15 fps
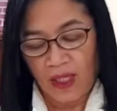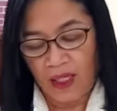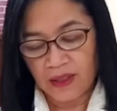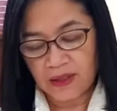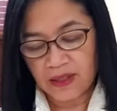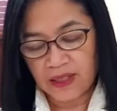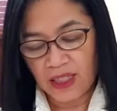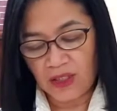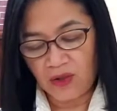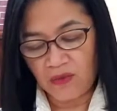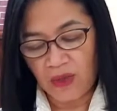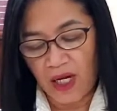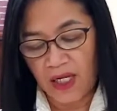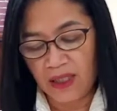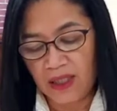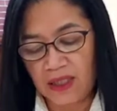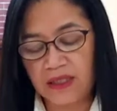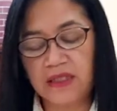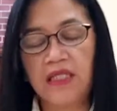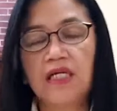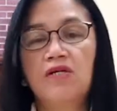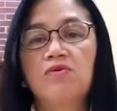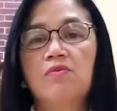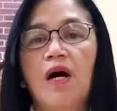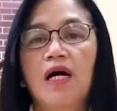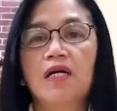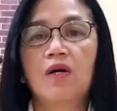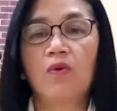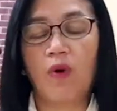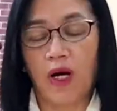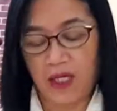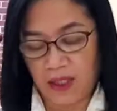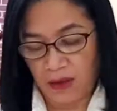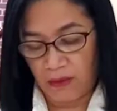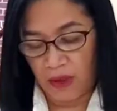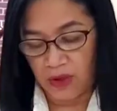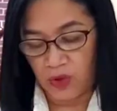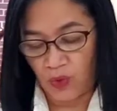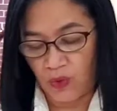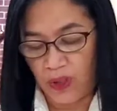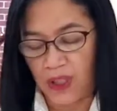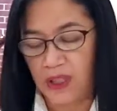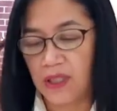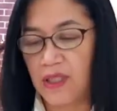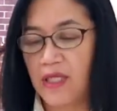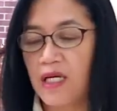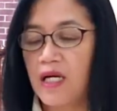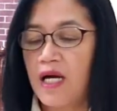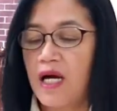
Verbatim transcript: Ang sino mang hindi gumagawa ng matuwid